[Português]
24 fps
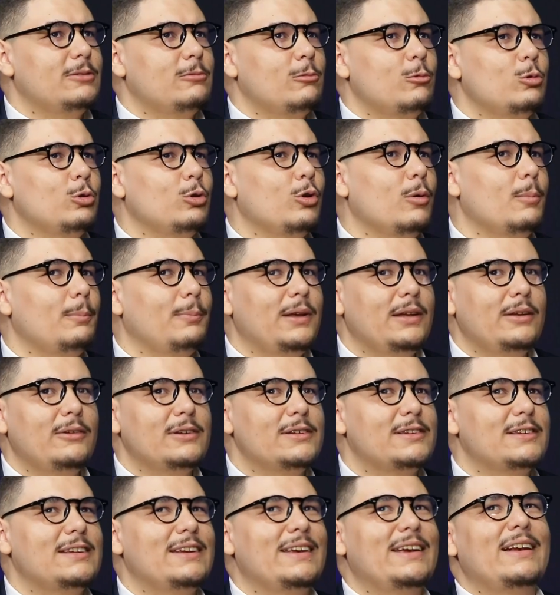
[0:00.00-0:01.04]
que o domínio,
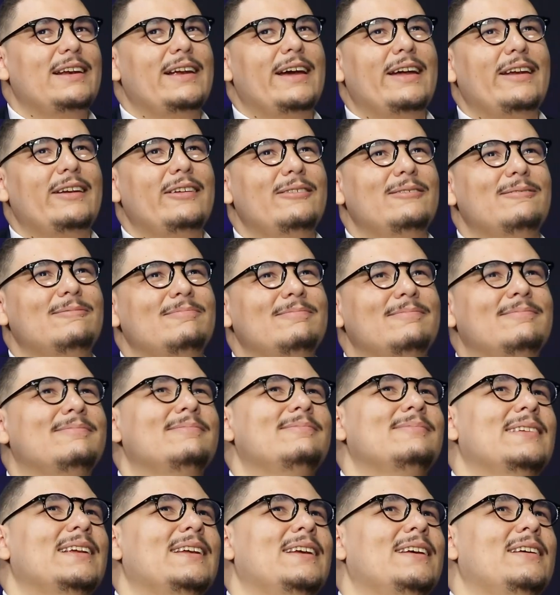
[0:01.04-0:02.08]
assim, ele é,
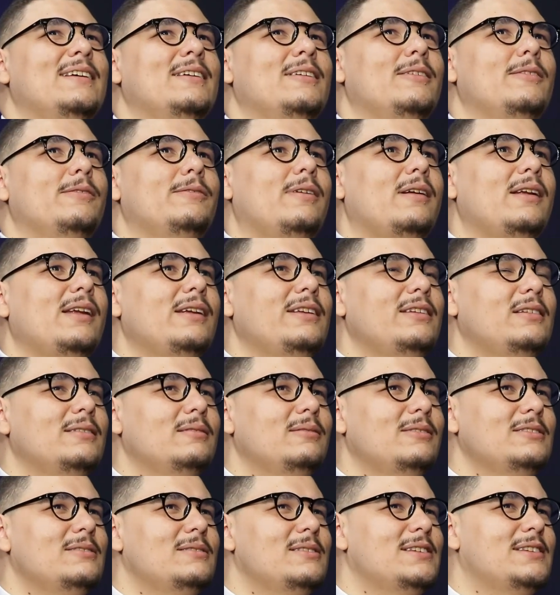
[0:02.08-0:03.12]
falando
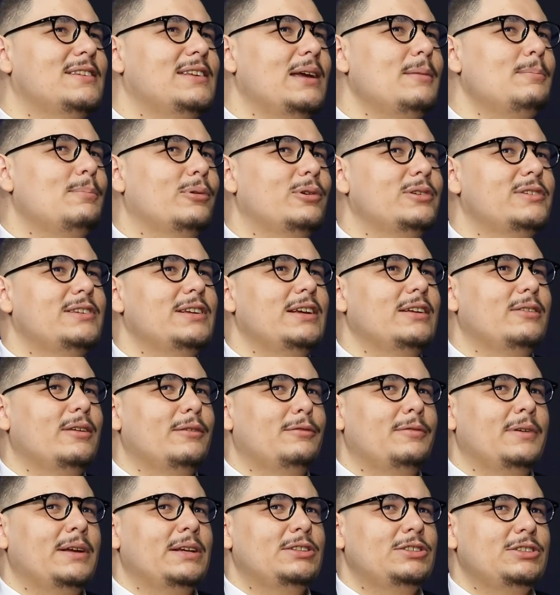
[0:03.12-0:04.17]
100%
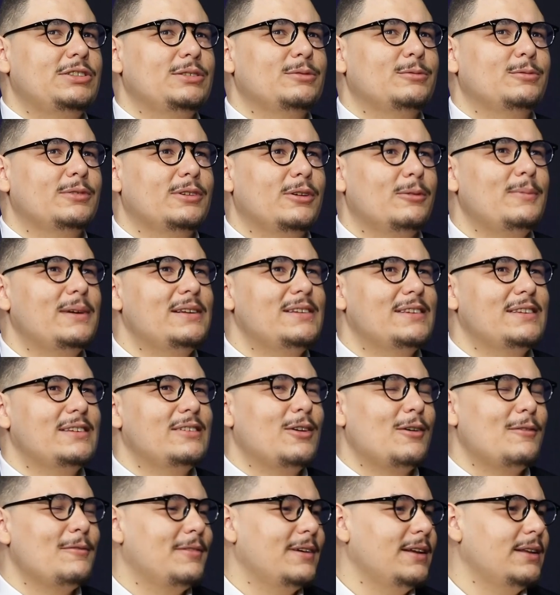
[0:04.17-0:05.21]
efetivo não, mas
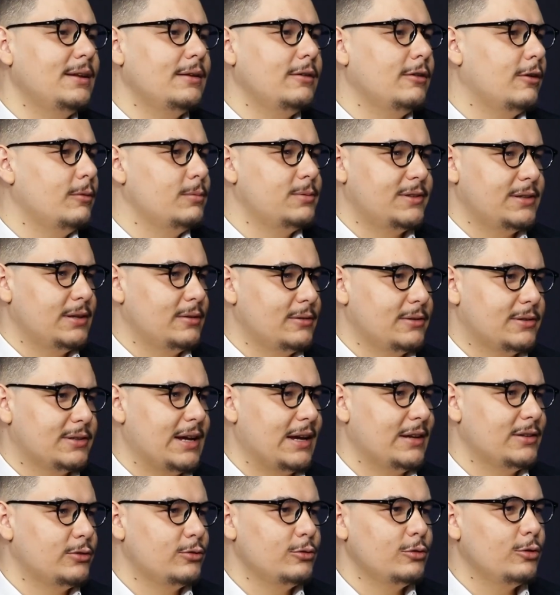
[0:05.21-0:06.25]
99% dos
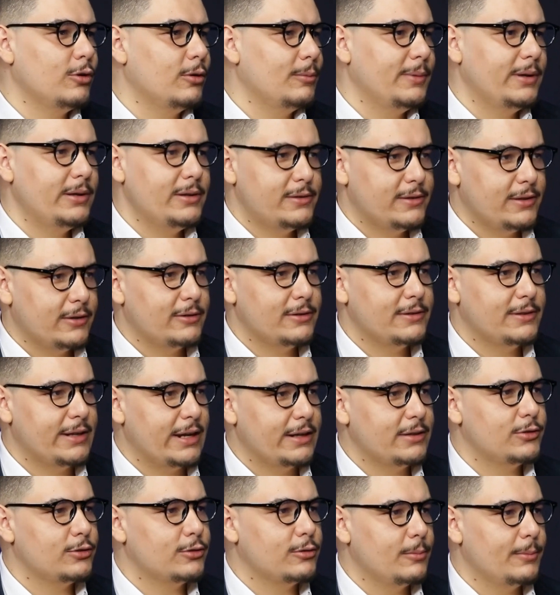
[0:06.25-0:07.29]
casos no domínio você
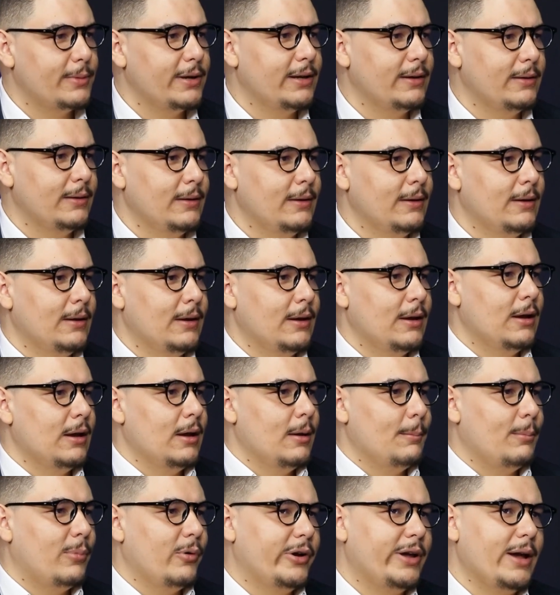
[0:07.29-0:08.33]
consegue descobrir.
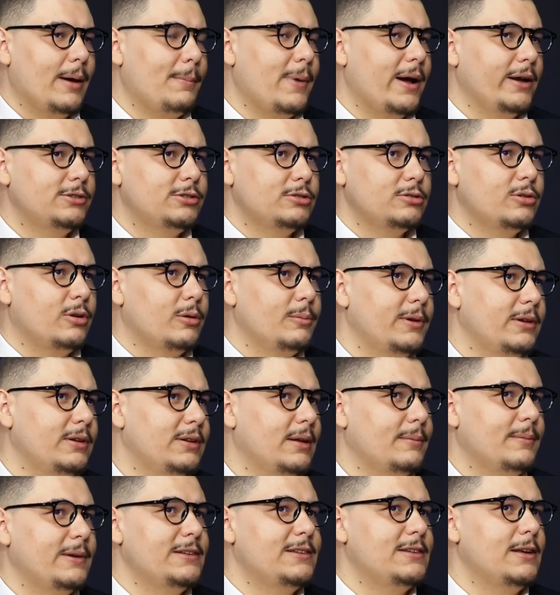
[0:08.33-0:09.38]
Descobrir. Porque a partir do domínio
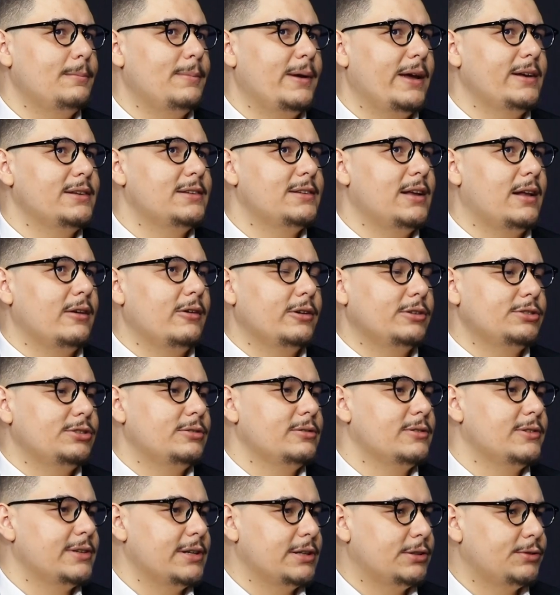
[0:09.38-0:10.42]
também você pega essa loja
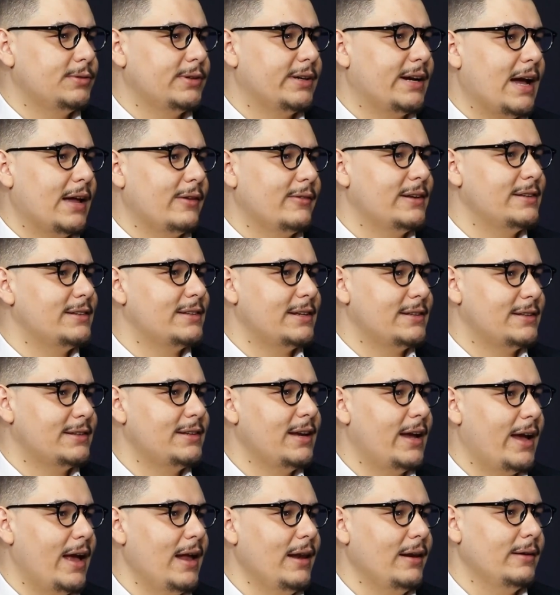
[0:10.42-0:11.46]
de um certificado
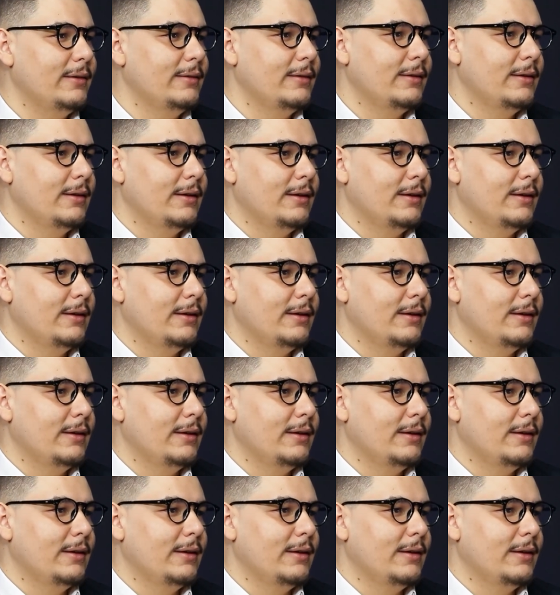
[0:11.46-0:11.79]
SSL,